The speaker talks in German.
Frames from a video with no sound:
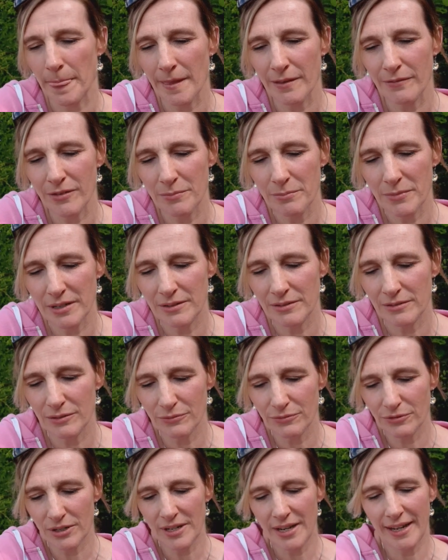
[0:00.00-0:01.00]
wenn
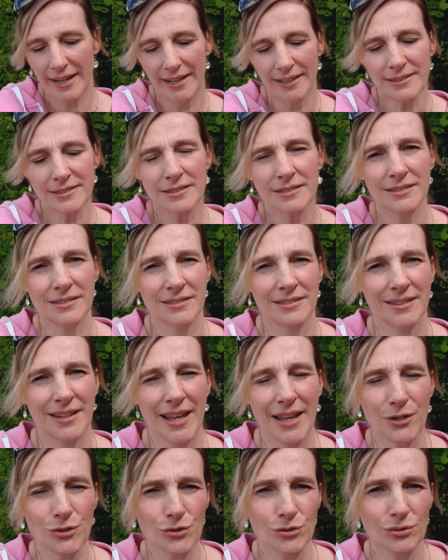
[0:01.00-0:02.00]
man von Ängsten
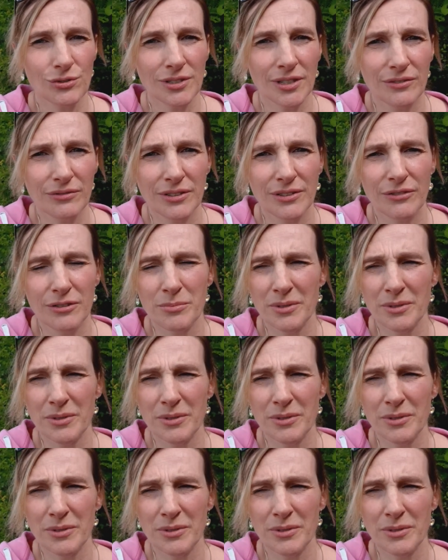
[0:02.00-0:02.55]
erschüttert wird,